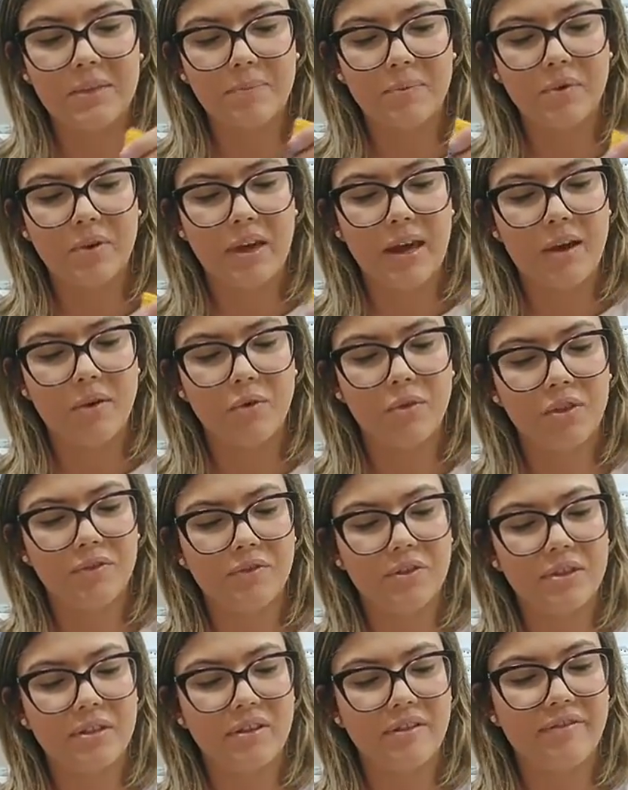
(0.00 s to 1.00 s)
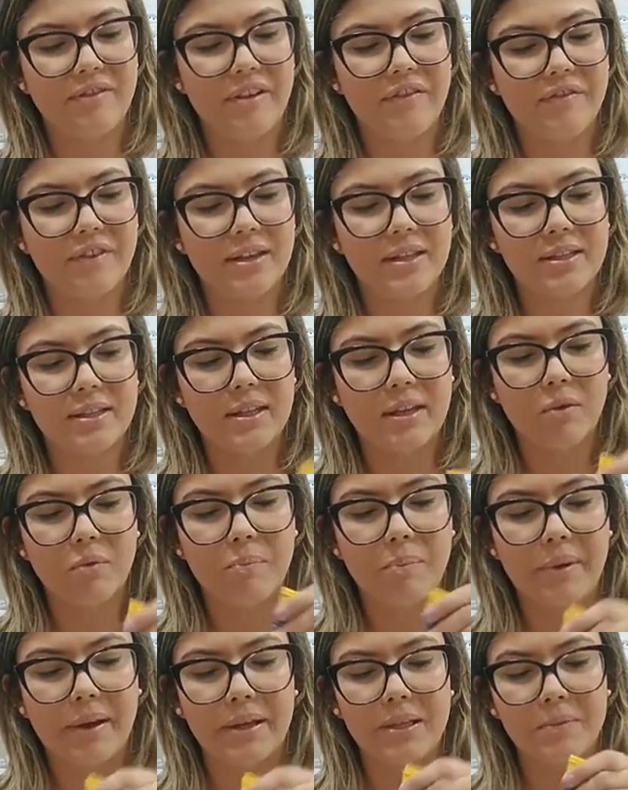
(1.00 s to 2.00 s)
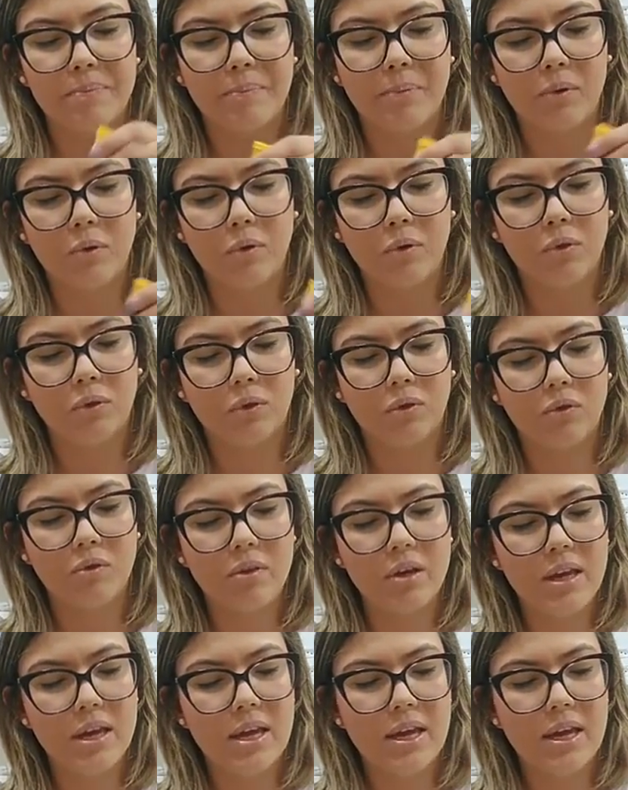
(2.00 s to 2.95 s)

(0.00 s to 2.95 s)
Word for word: porque é onde você vai fazer o pés ponto